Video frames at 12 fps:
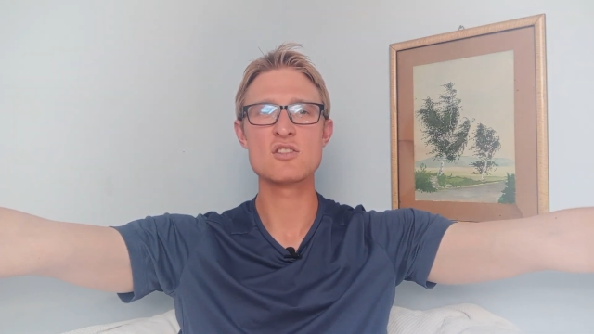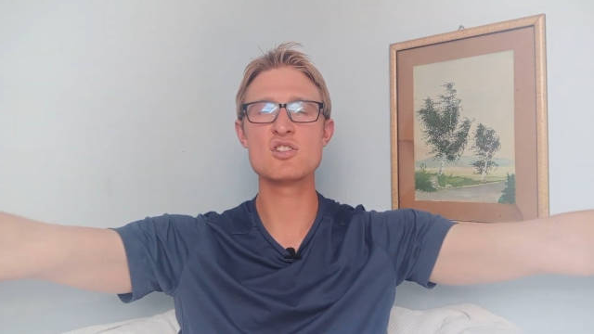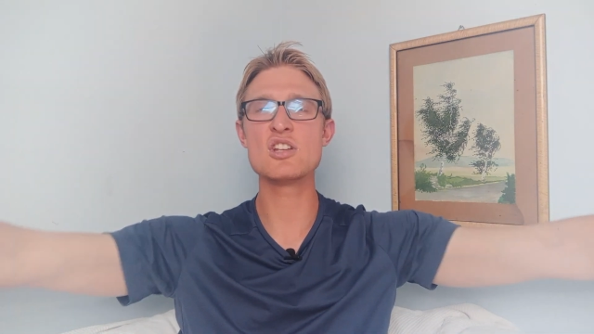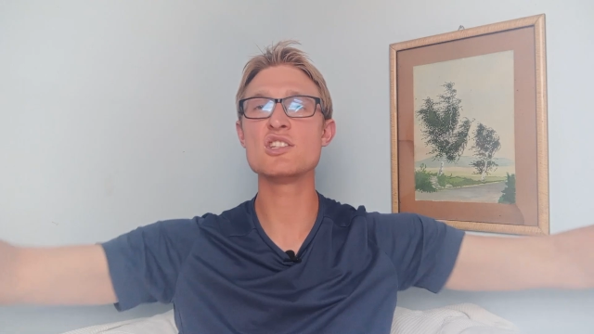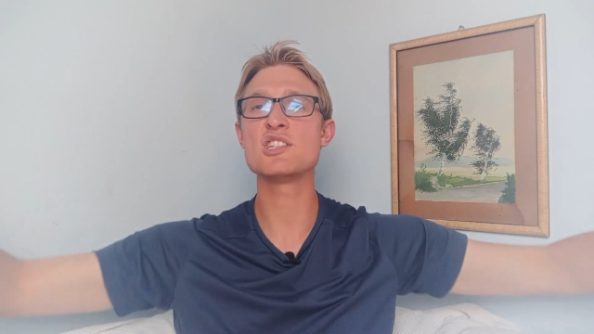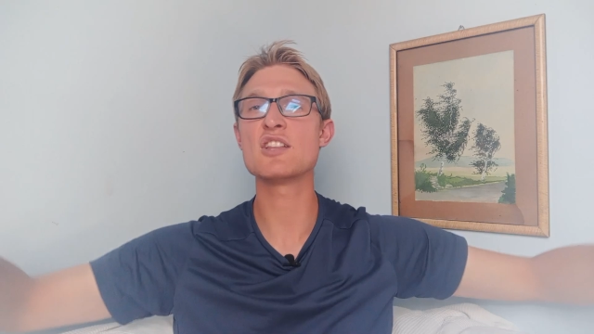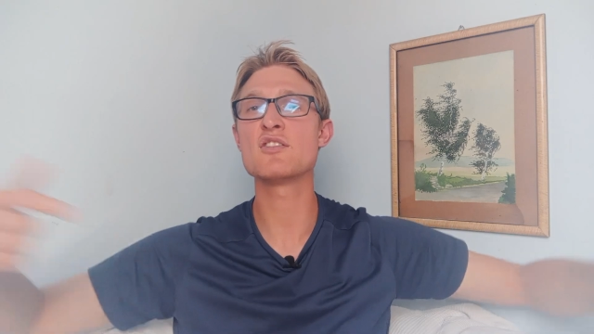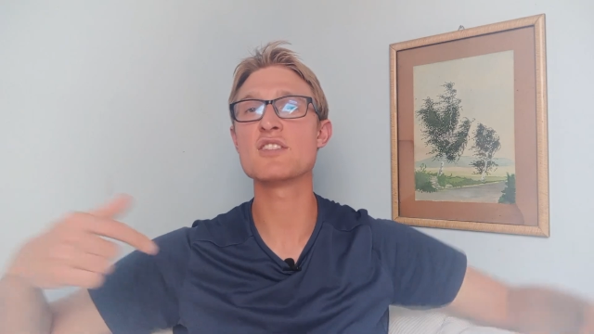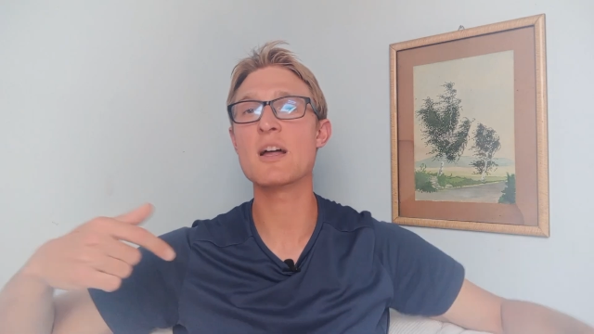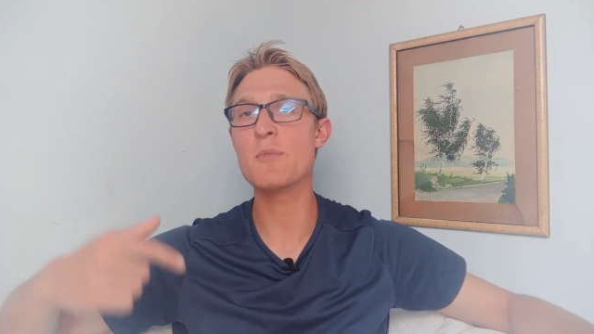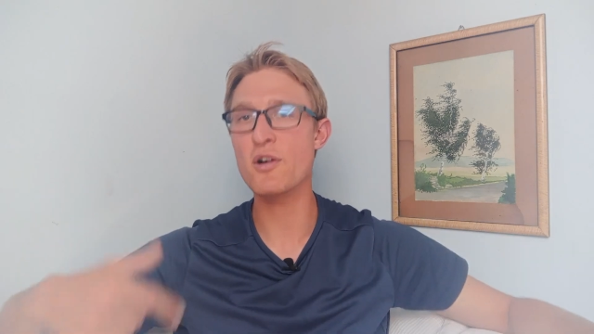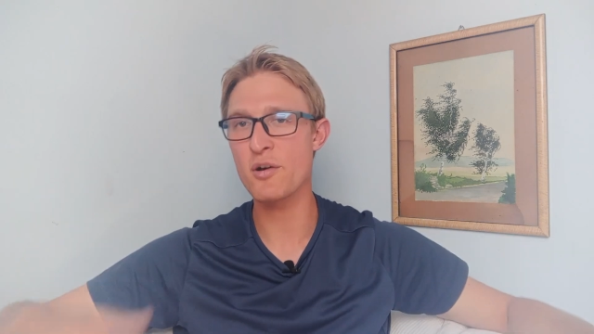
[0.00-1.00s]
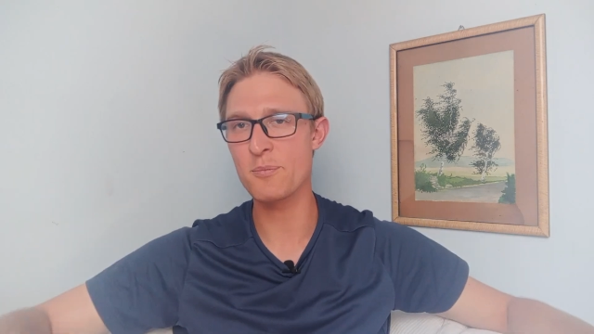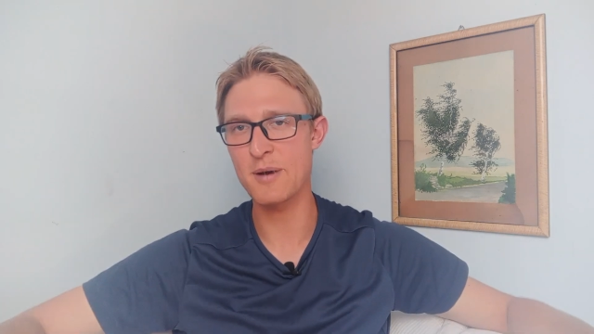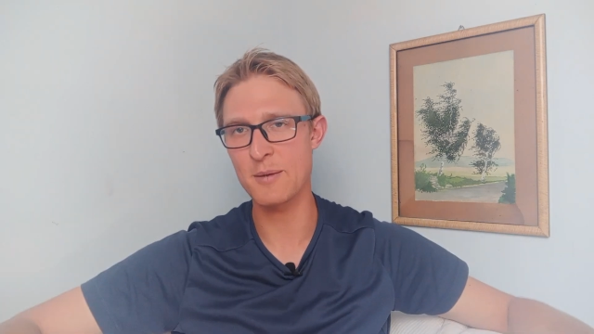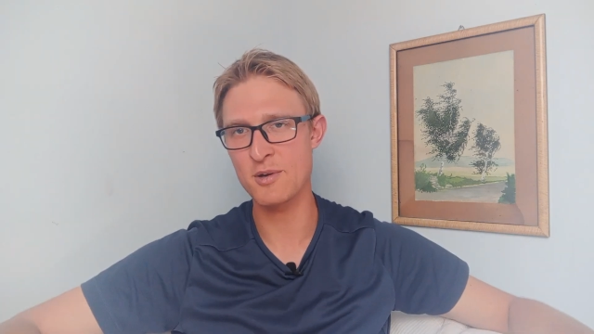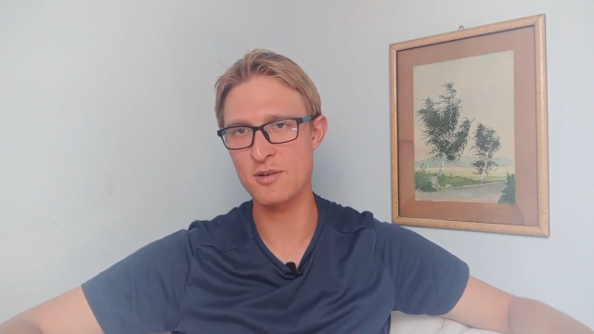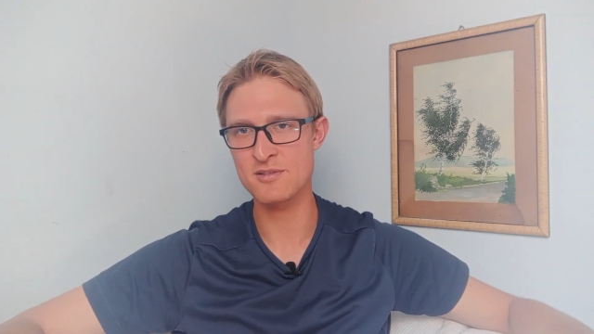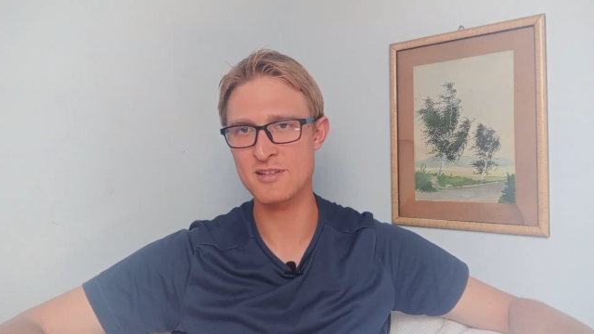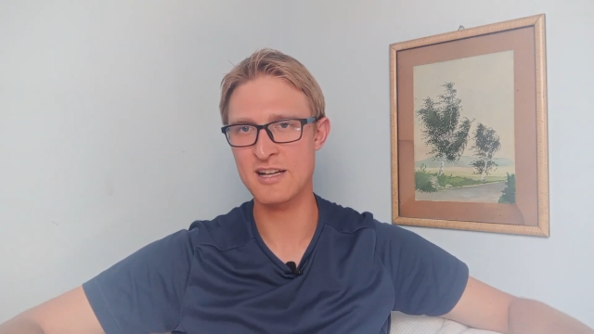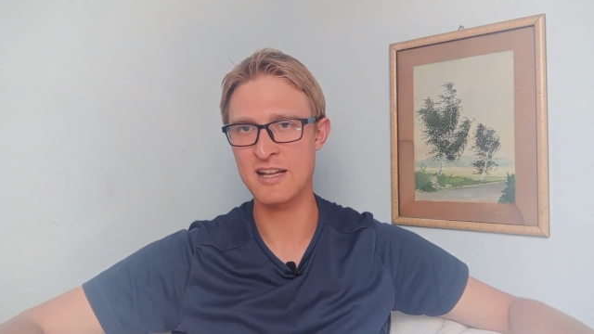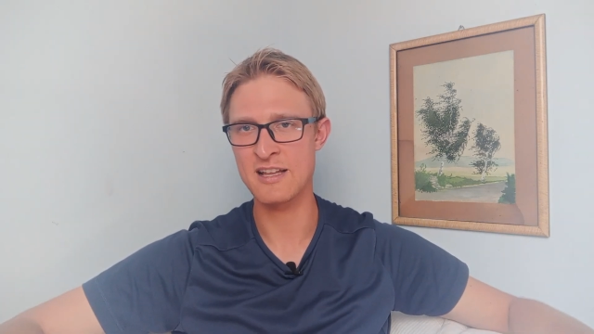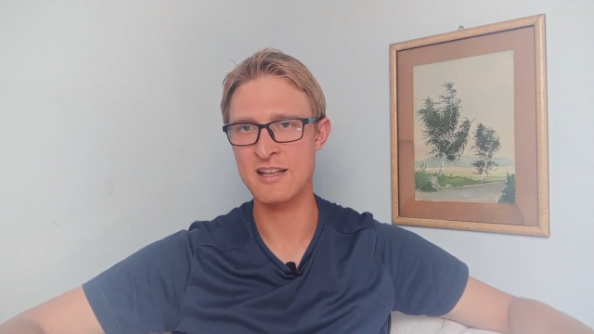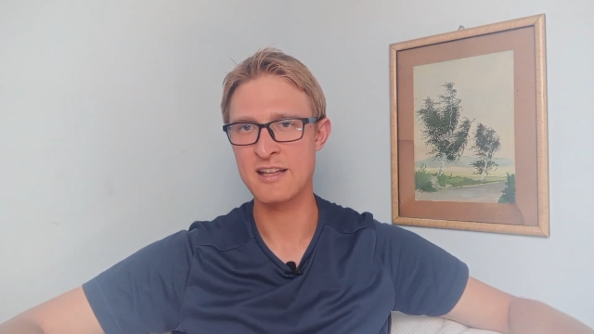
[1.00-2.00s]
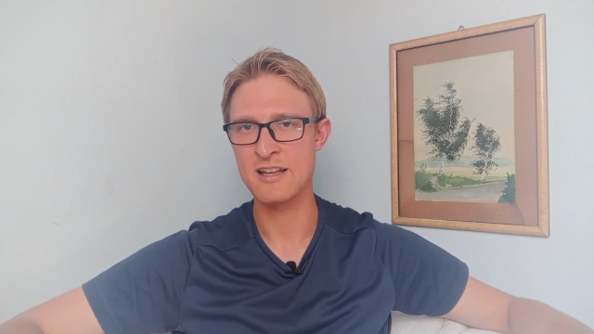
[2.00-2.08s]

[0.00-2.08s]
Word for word: czyńcie to na moją pamiątkę,